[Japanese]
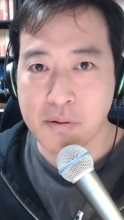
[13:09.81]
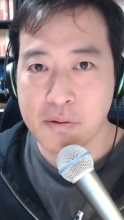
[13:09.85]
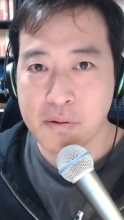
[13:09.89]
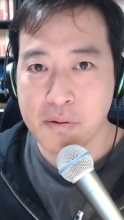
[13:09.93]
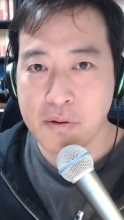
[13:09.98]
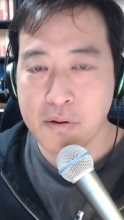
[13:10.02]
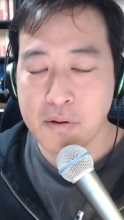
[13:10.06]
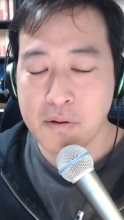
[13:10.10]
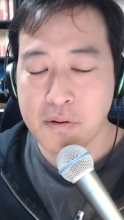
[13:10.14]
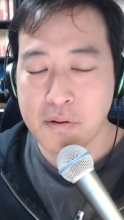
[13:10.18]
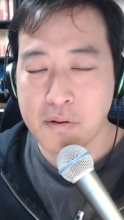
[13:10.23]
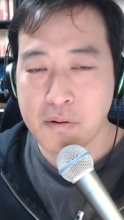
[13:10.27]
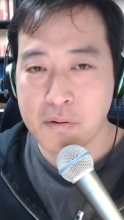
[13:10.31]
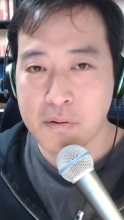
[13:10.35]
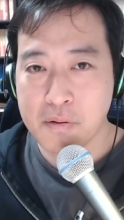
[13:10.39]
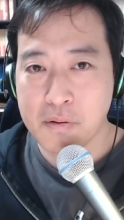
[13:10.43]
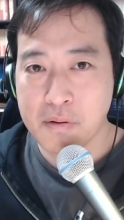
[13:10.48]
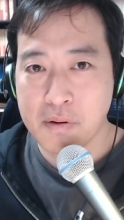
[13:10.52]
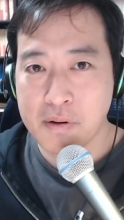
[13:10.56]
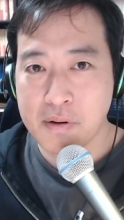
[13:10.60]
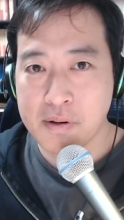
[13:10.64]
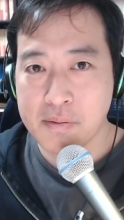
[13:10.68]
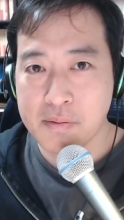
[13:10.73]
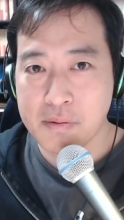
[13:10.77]
そういう、こ
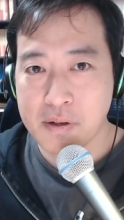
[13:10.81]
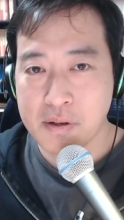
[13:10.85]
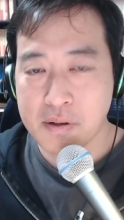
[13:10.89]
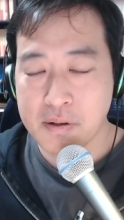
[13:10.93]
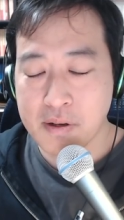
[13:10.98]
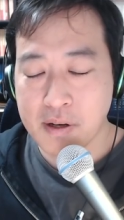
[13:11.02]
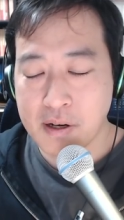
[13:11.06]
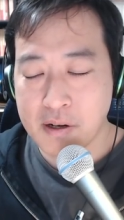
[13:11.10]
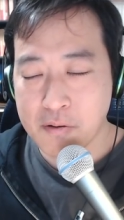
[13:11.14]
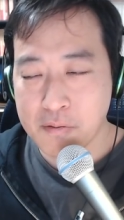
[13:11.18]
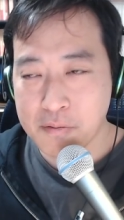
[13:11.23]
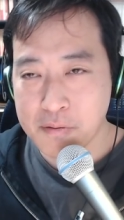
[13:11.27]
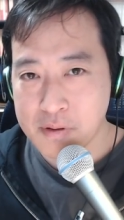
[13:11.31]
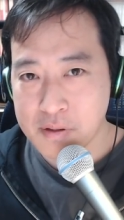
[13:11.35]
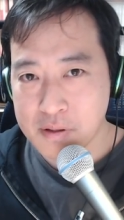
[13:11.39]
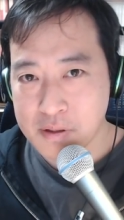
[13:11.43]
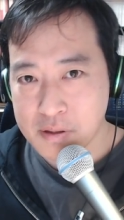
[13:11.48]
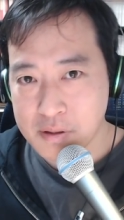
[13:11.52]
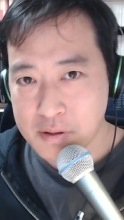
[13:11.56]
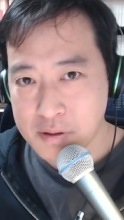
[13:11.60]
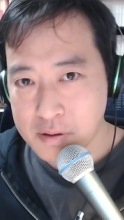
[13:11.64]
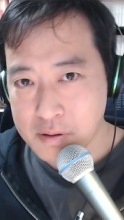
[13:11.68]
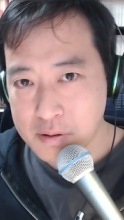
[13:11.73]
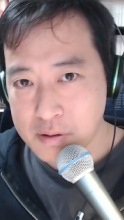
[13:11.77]
の、あの、
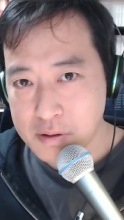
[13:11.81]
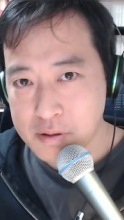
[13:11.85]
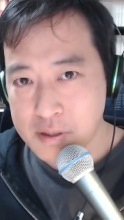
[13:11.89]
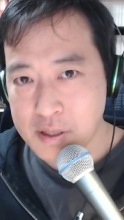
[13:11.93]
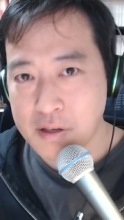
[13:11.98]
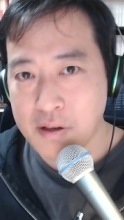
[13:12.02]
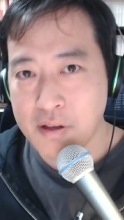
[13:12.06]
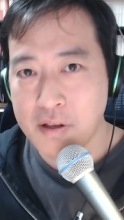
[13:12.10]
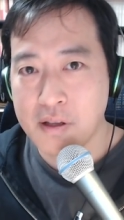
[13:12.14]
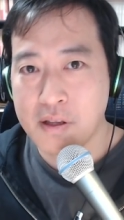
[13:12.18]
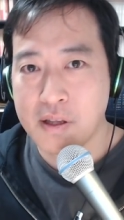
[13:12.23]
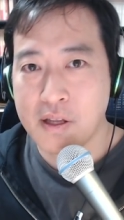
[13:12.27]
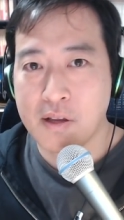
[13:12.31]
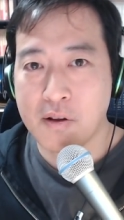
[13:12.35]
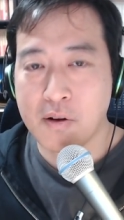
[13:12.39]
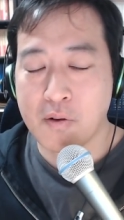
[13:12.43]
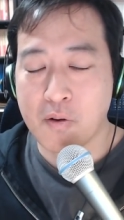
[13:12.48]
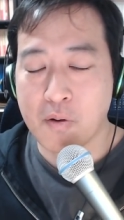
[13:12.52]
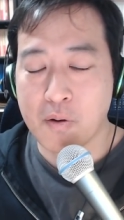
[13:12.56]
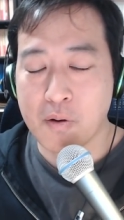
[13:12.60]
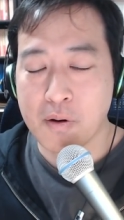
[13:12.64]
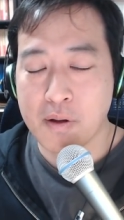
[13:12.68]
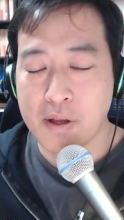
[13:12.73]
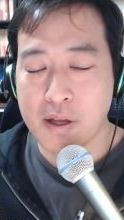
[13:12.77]
セキュリティ
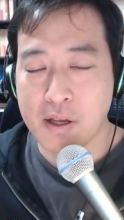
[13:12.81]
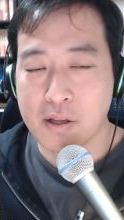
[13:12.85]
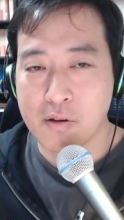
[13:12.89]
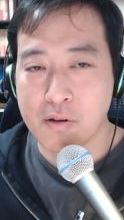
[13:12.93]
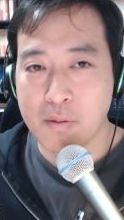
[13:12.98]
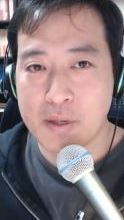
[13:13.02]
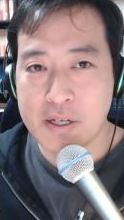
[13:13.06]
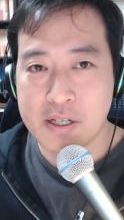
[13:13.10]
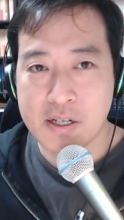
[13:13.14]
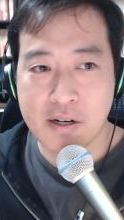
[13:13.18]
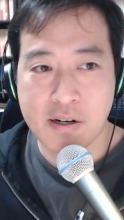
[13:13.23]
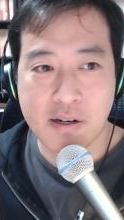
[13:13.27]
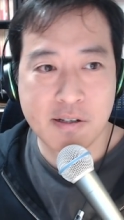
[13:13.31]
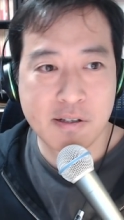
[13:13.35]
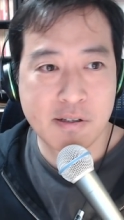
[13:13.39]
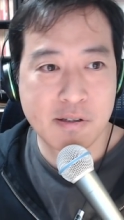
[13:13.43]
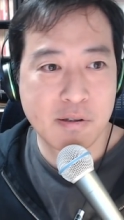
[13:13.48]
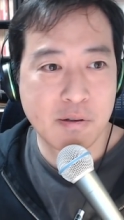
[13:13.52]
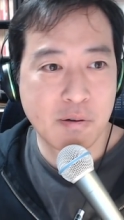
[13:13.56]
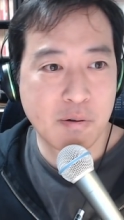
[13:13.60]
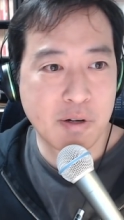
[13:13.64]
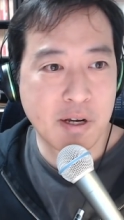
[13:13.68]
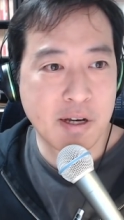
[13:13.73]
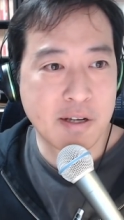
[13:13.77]
の、えーと、とメジャーが
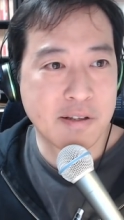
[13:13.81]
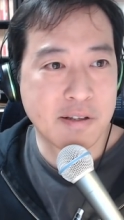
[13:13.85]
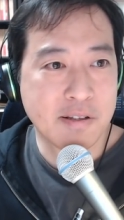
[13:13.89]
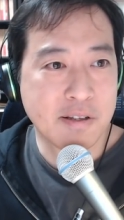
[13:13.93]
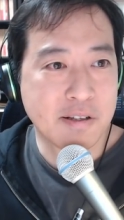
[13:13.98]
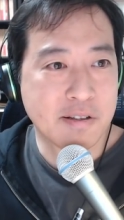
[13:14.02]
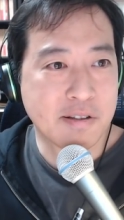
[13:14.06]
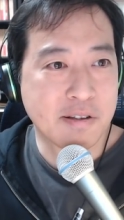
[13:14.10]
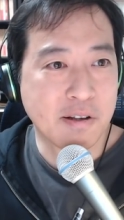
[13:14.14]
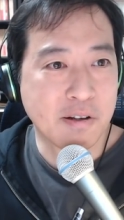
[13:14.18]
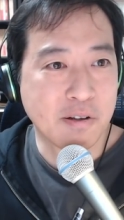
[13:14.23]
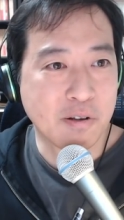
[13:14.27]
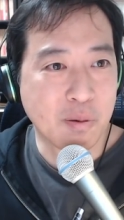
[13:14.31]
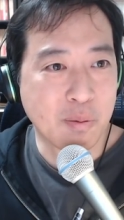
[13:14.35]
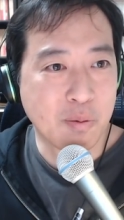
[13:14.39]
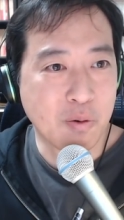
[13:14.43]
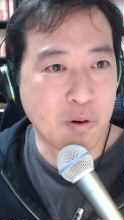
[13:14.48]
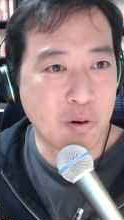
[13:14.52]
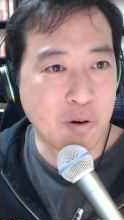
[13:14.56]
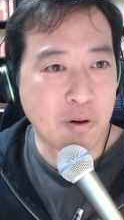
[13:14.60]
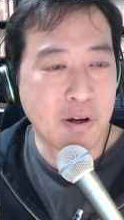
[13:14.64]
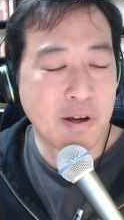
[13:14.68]
必要なんですけれども、